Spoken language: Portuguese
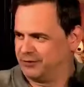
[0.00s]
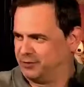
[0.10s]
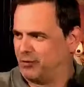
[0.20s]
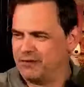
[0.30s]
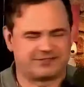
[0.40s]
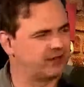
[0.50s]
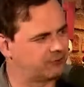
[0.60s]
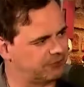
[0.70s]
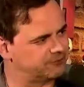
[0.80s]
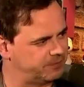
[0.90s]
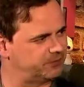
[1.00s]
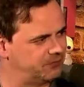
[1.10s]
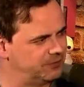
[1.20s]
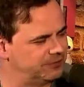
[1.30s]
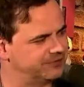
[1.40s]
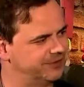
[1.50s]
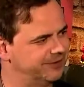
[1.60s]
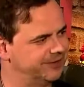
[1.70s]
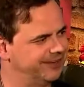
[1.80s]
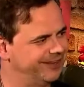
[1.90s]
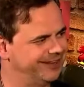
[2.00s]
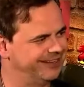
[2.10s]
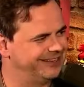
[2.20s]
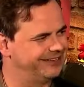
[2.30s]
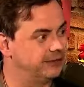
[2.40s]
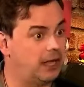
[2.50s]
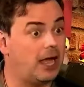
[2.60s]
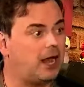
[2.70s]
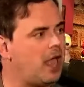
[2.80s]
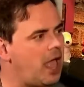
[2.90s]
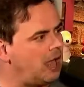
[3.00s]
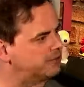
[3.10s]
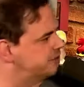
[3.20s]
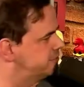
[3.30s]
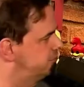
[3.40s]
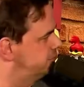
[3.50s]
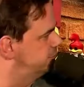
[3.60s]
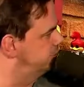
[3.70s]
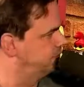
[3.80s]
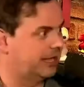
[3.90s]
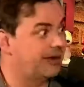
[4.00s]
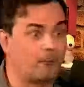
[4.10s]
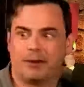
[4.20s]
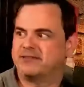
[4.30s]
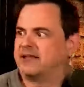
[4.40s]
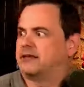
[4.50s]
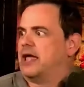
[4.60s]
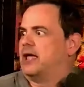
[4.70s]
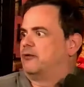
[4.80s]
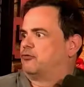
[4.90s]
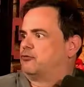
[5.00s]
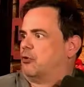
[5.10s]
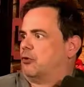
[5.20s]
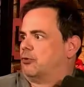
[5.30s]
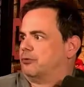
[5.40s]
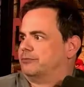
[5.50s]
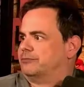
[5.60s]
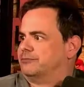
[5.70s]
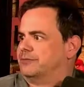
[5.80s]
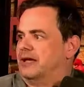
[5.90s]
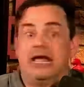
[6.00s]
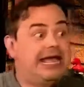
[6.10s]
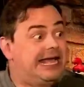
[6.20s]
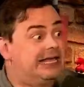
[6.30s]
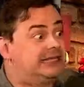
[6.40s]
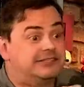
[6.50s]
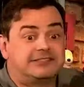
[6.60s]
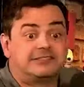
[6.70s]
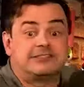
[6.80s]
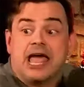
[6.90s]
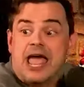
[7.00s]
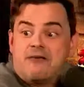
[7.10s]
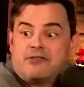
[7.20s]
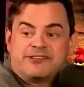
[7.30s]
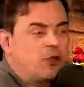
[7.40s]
é, tipo, conversando com as uhum, pessoas. Uhum. Alex, Alex! Era o ele. presidente, o dono. vinha o dono da Serve